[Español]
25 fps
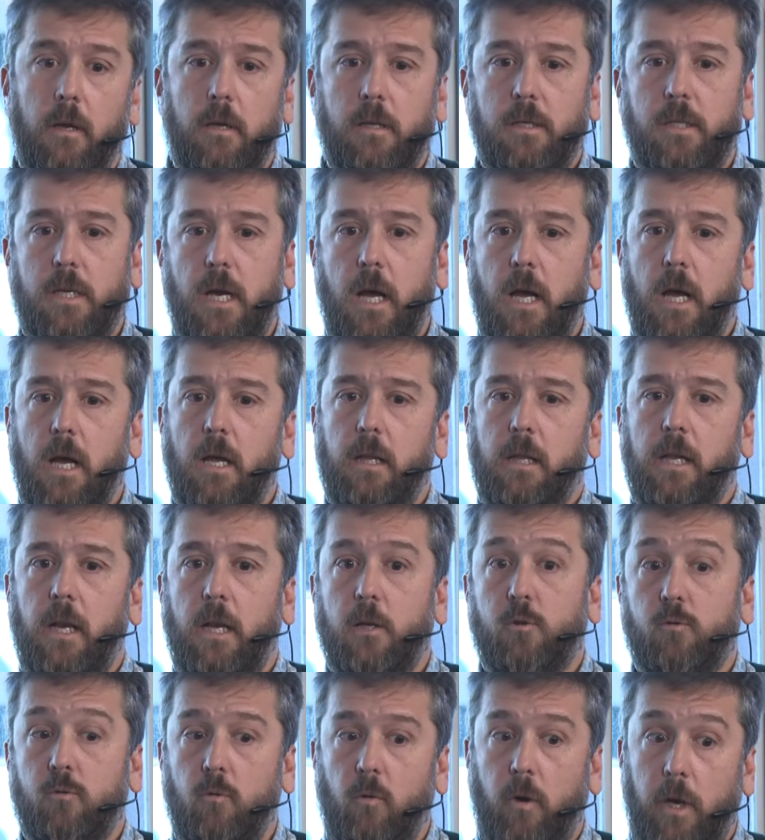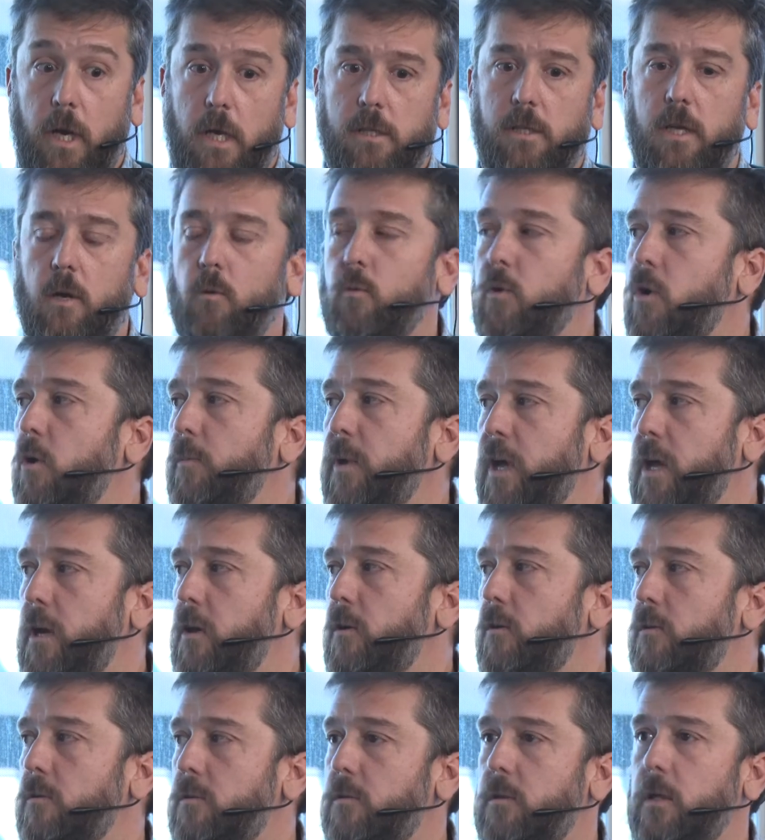ya tenés un reaseguro
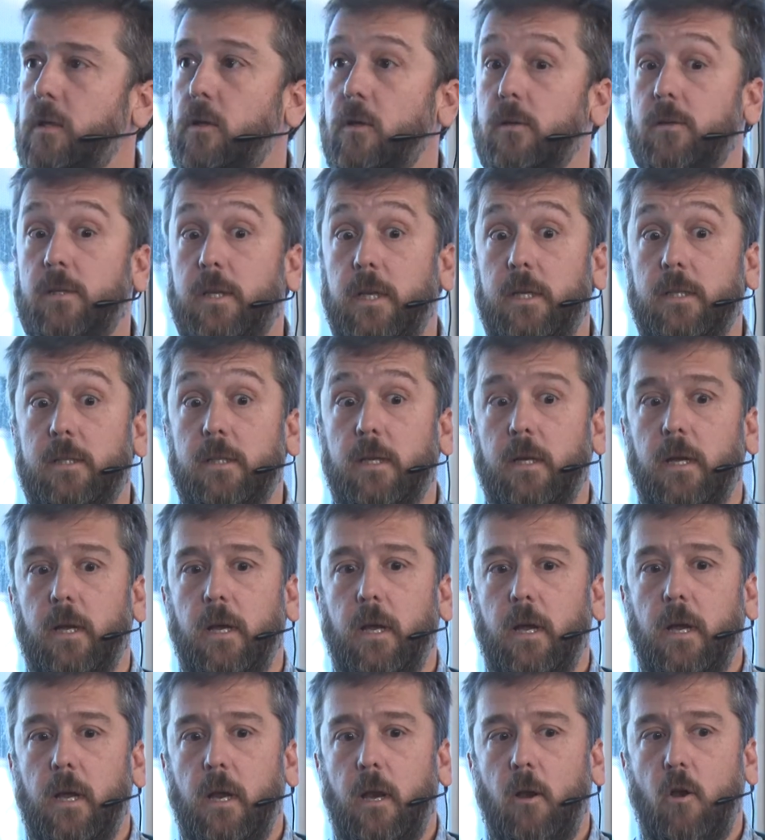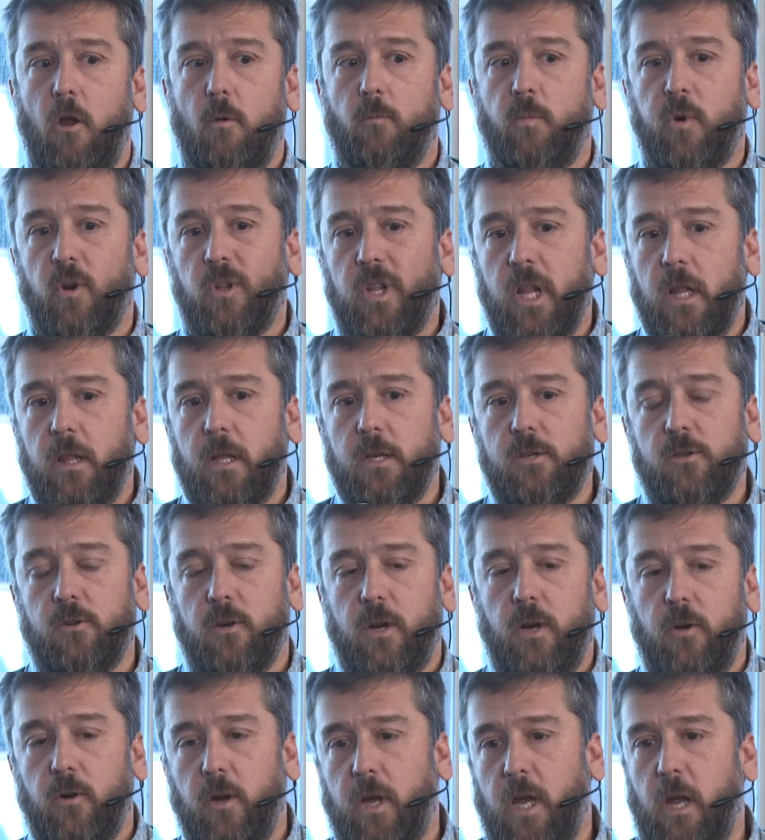menos. Entonces, lo importante yo
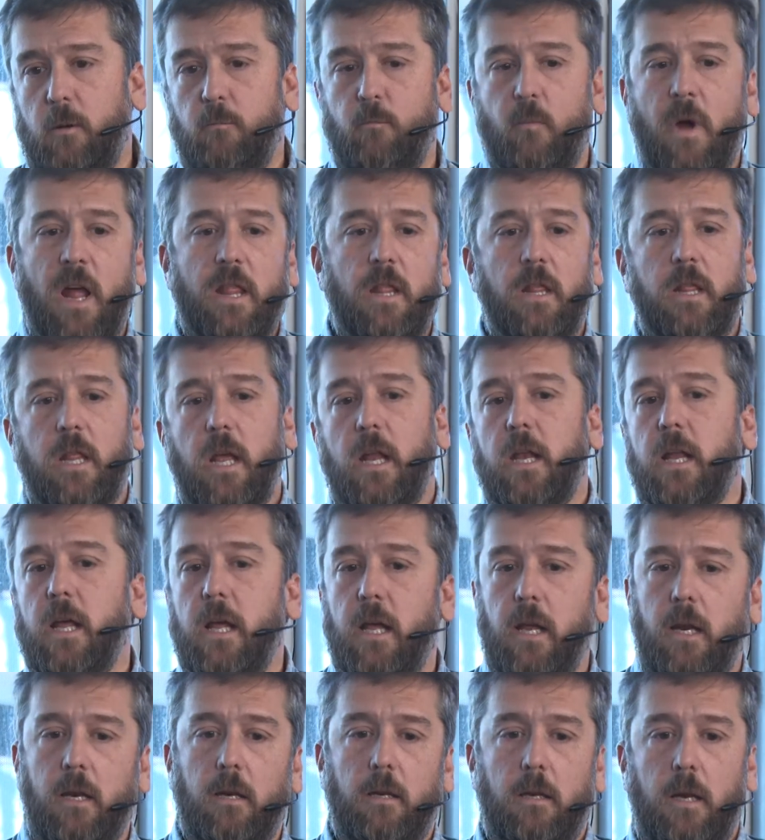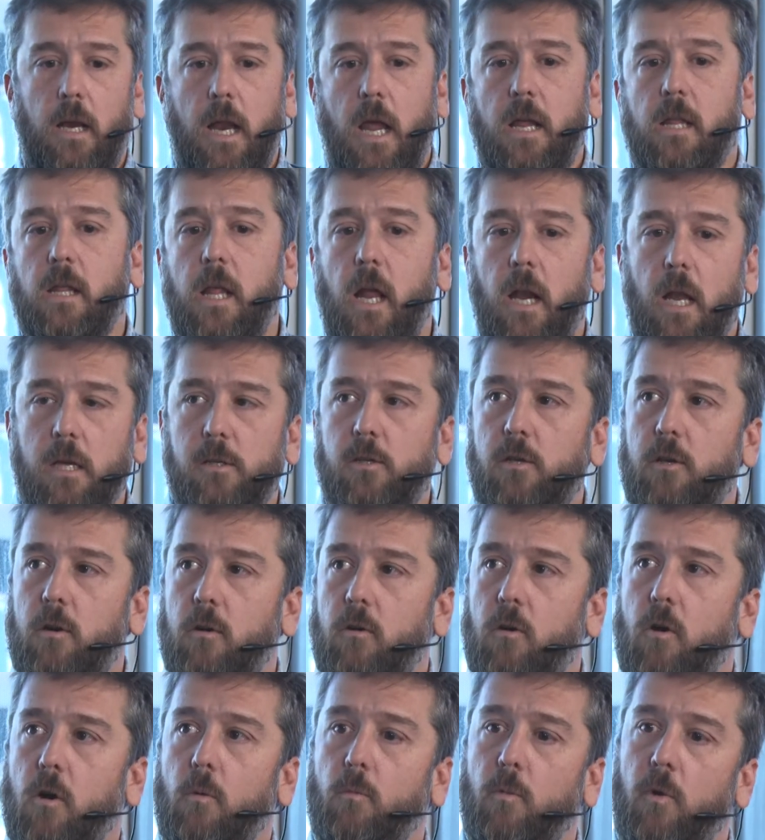creo es que mantener la
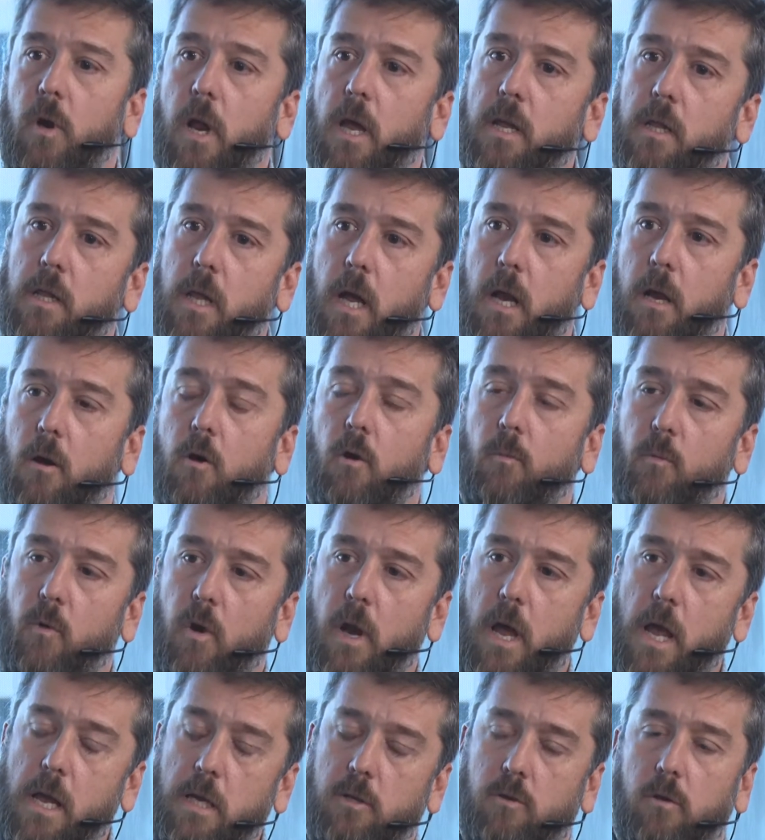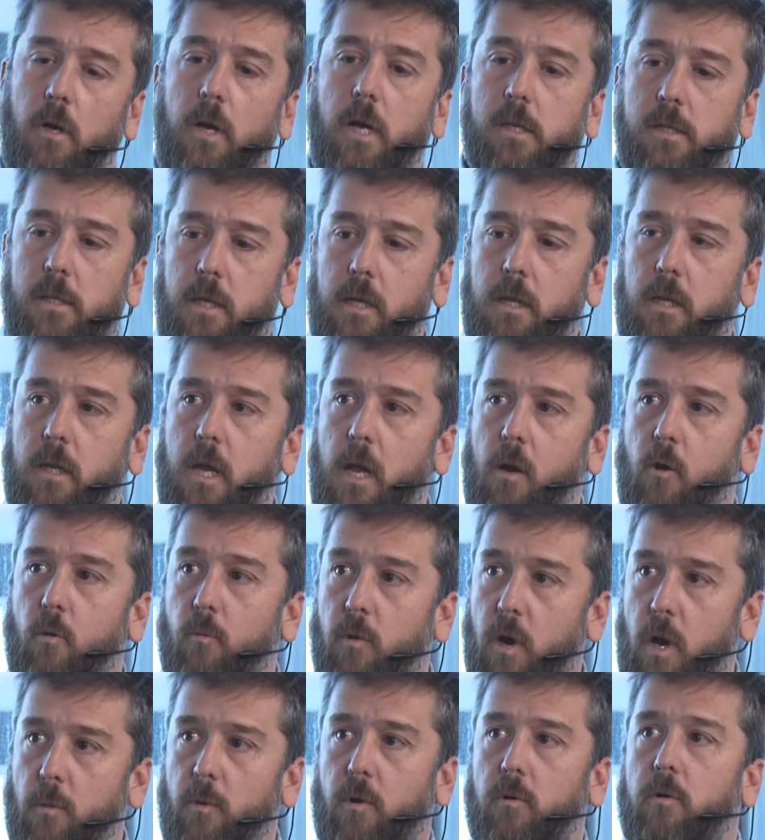instalación como la, hizo el gasista y
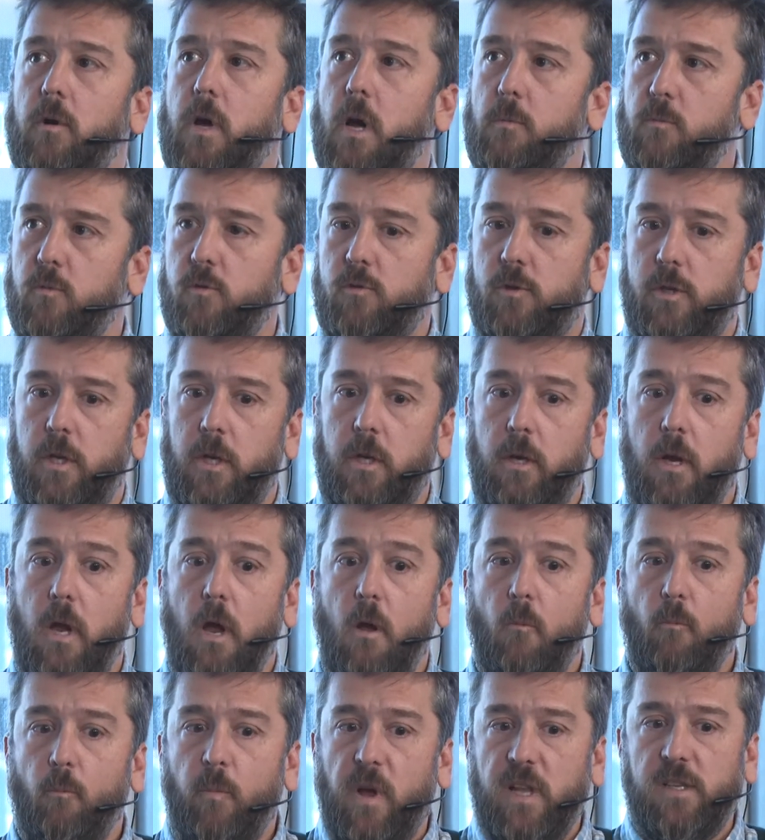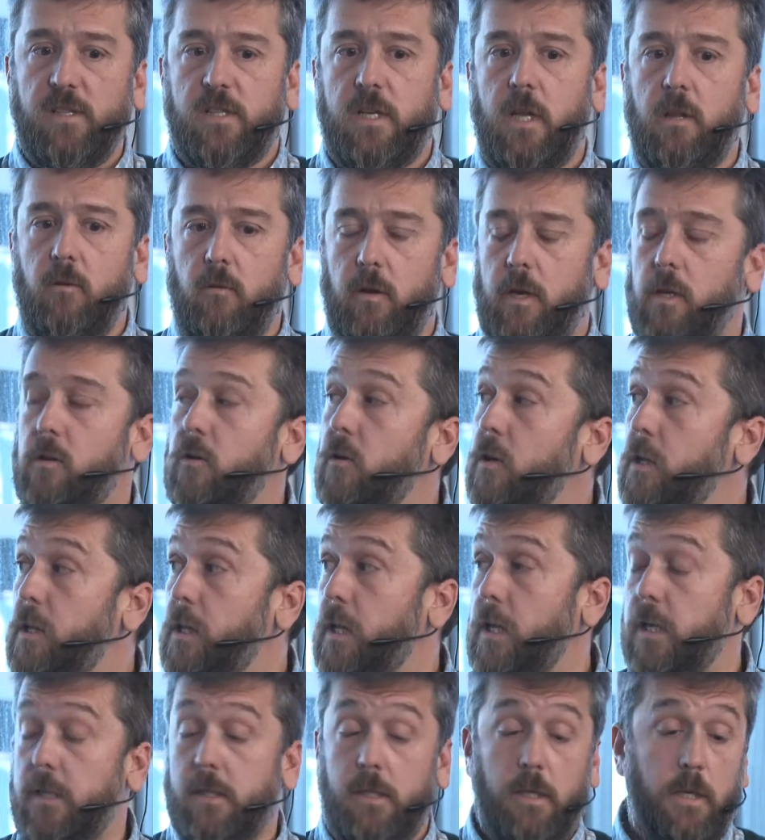como la provoca Musi, pensando en esto que
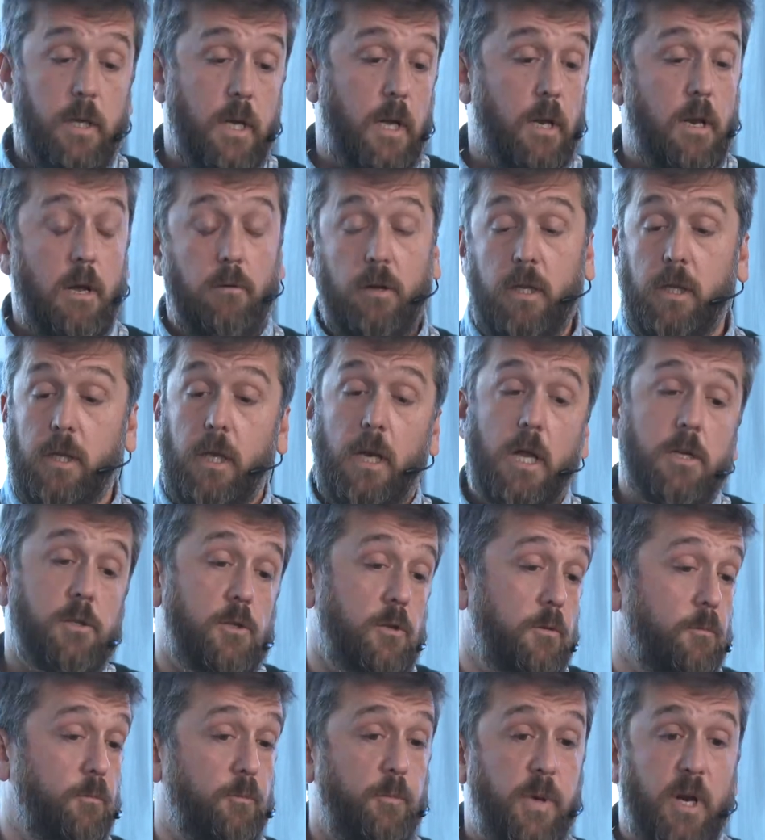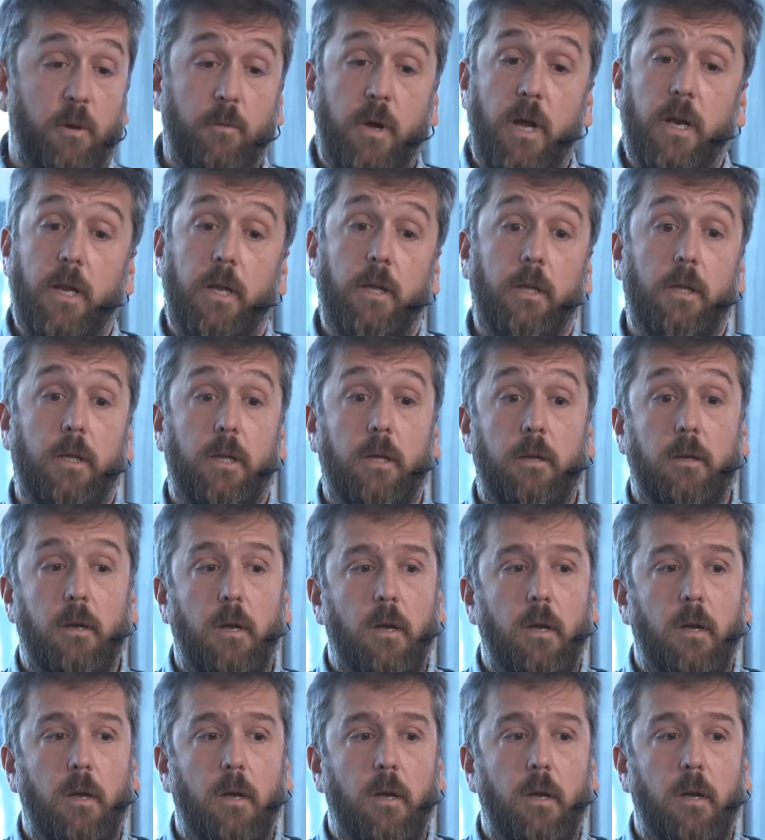te decía, la ventilación permanente.